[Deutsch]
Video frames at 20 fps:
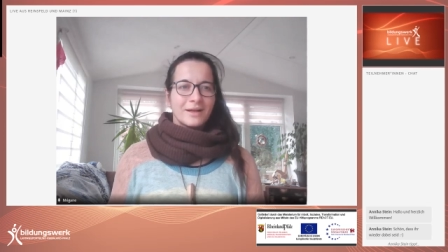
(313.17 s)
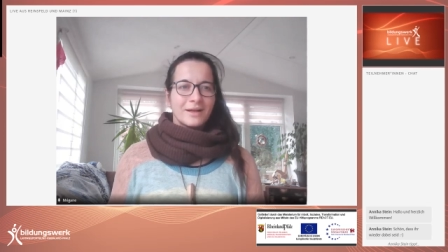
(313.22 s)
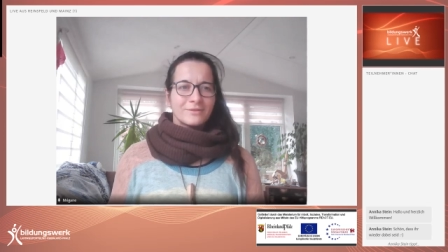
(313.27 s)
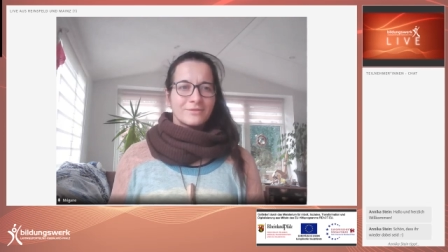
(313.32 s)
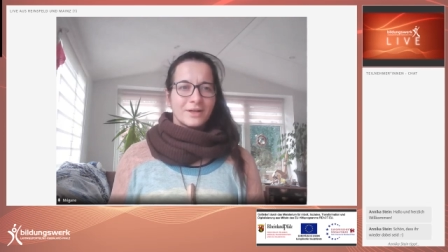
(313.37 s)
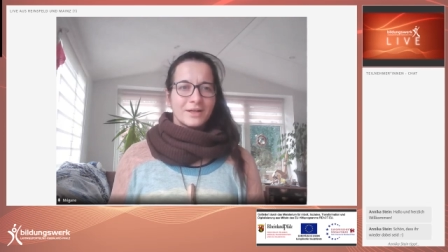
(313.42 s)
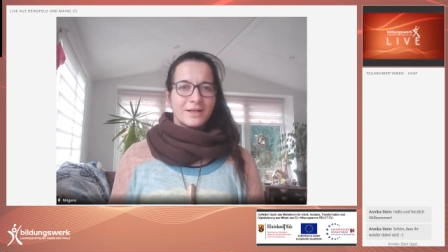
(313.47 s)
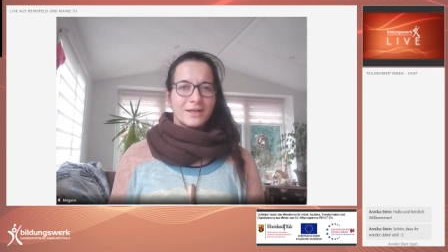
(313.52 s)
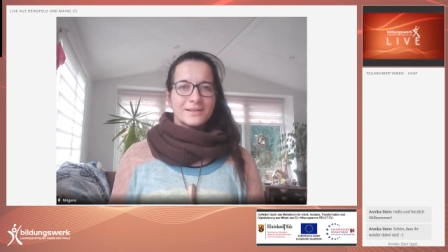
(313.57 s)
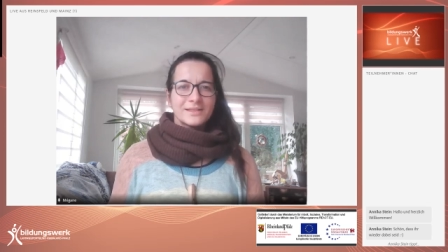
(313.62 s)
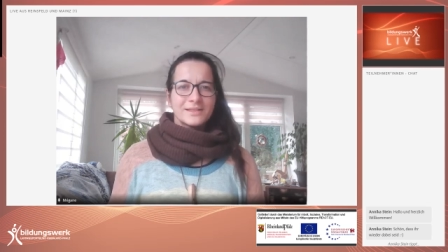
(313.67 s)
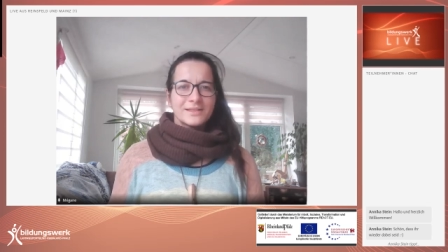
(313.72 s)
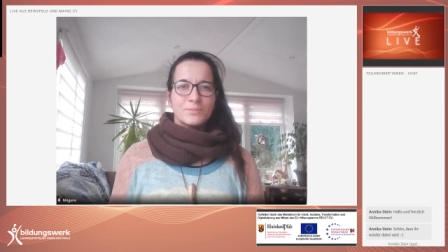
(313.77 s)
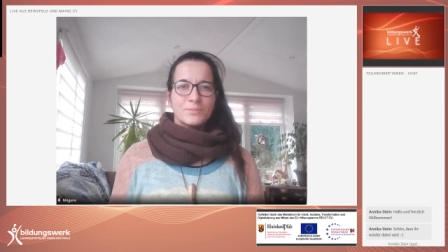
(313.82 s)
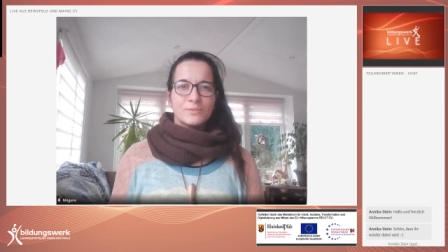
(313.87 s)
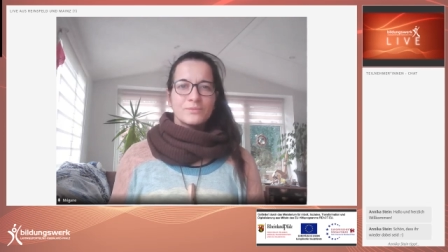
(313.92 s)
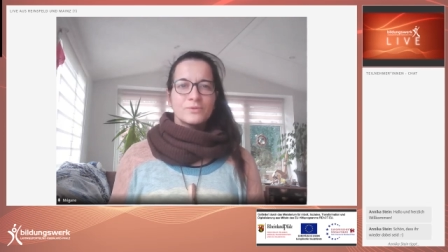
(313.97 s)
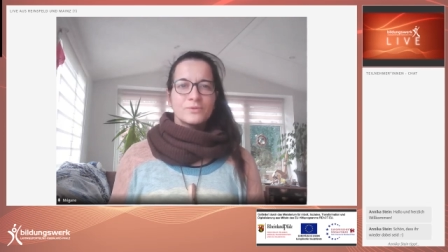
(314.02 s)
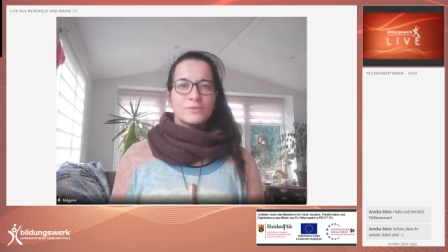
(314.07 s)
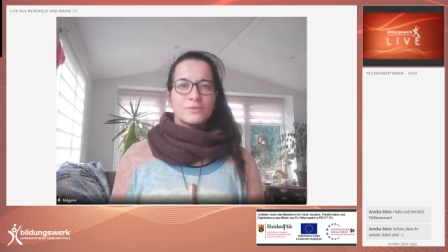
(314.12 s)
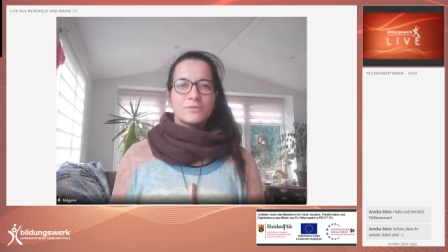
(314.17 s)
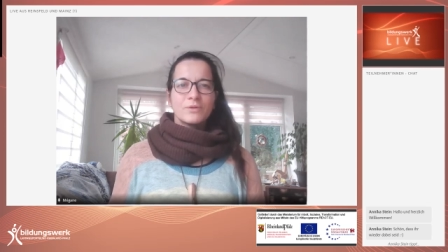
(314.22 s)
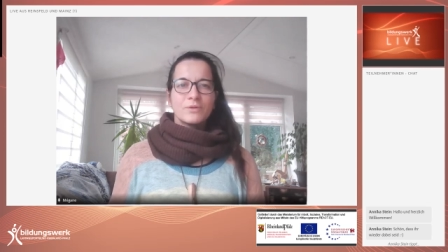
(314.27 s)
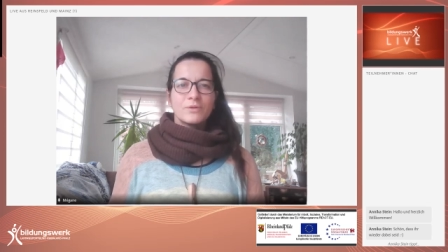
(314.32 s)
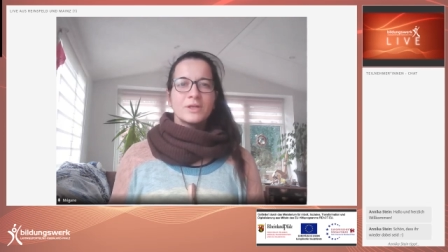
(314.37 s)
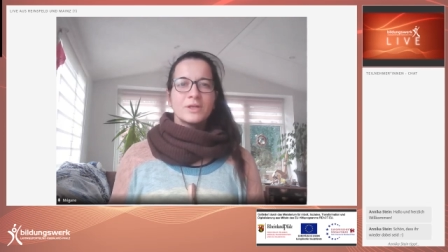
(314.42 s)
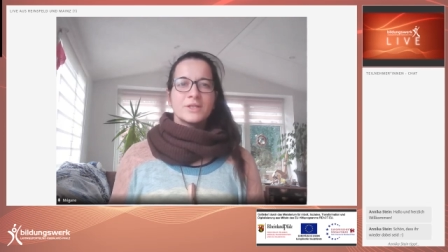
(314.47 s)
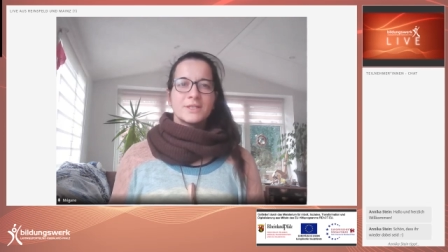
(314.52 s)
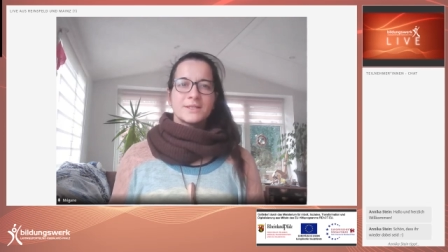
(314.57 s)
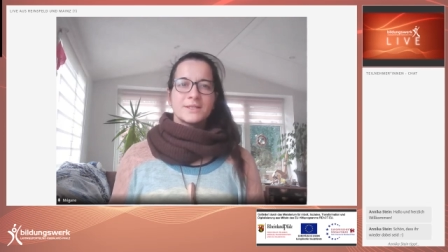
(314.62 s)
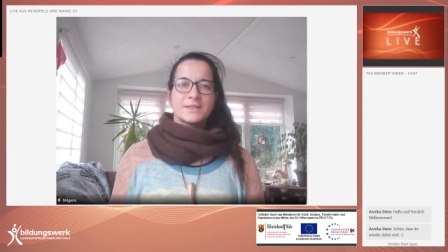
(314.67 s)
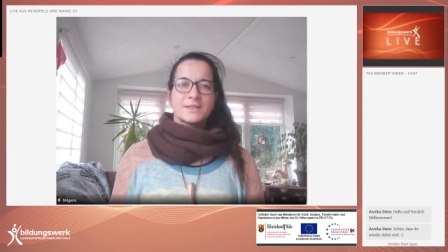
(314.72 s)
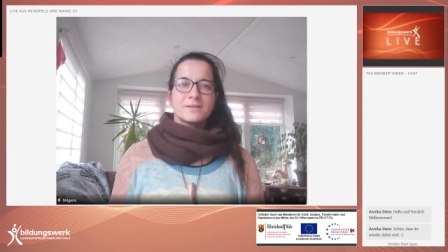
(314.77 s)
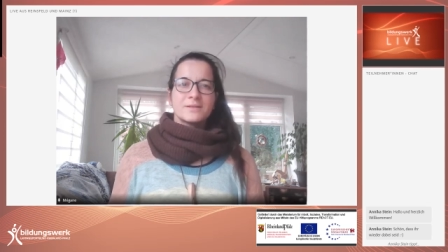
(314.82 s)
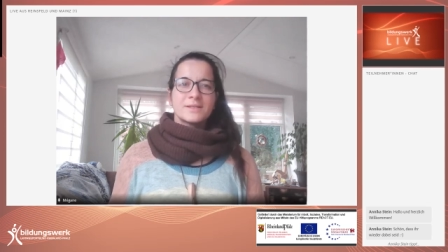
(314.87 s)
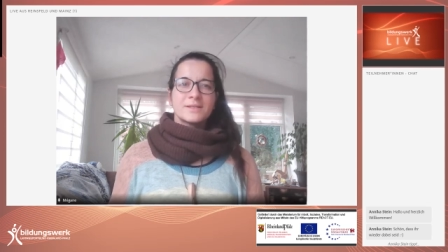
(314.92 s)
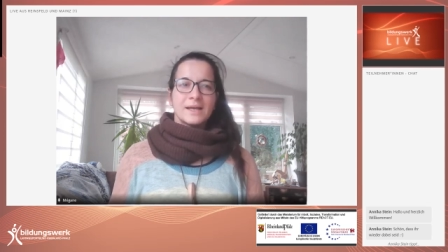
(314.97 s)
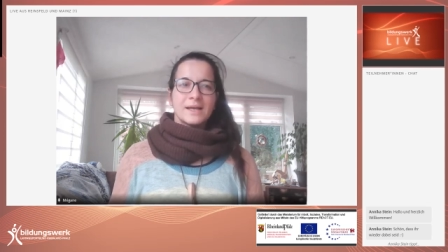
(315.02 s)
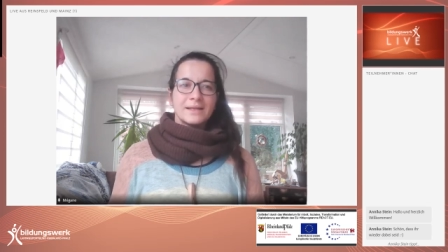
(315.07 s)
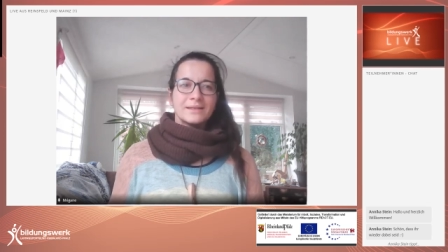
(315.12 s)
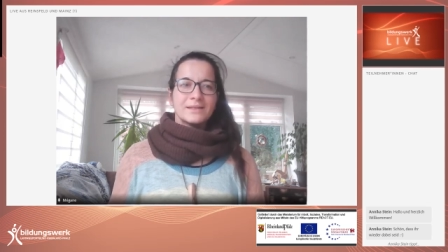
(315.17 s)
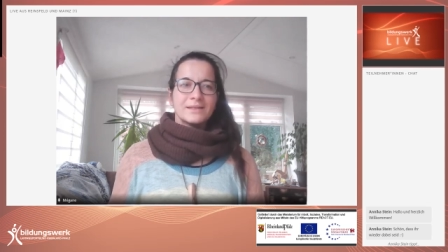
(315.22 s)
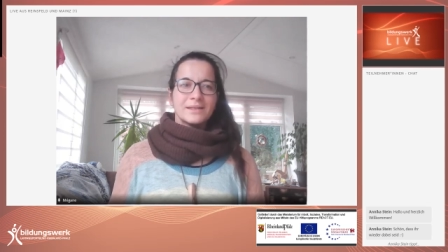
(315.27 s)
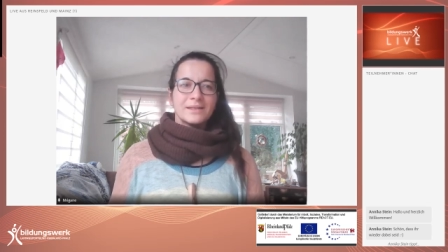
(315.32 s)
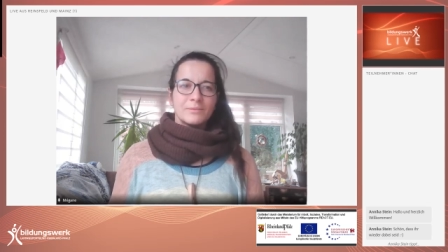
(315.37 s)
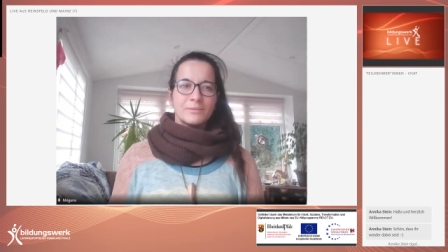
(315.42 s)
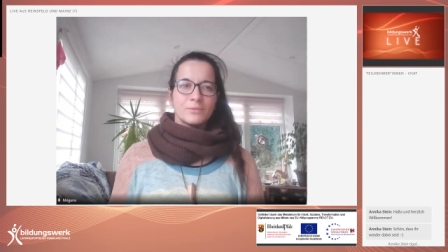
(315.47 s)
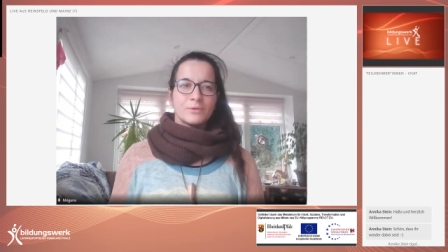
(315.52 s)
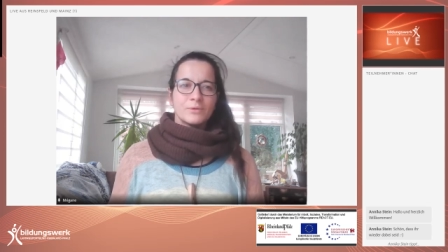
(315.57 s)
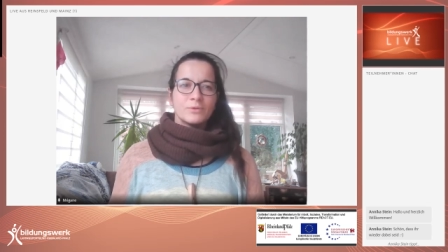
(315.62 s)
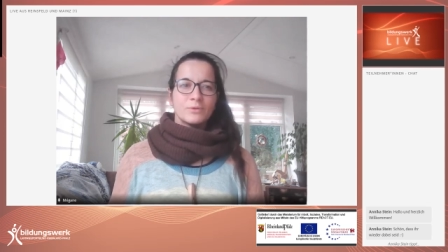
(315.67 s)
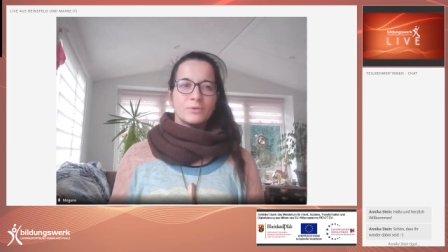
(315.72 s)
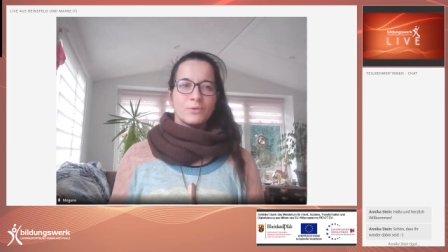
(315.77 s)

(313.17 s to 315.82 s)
einfach ganz bewusst wirklich diese Zeit nehmen,